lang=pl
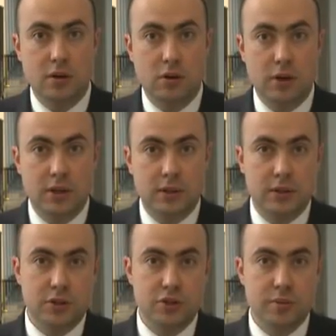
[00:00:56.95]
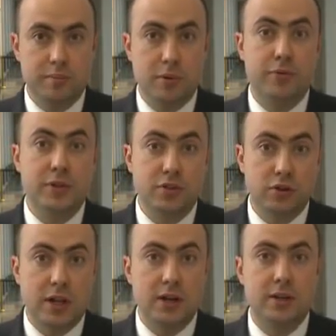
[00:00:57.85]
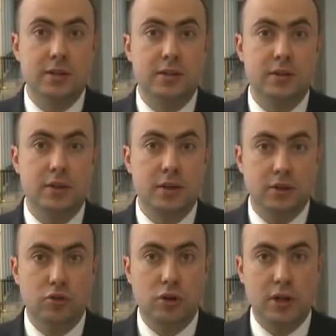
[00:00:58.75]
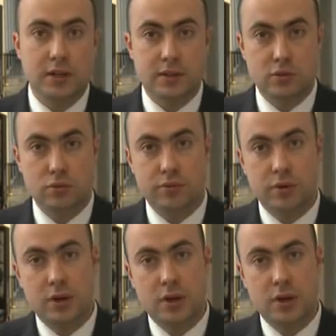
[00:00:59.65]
o charakterze profesjonalnych doradców,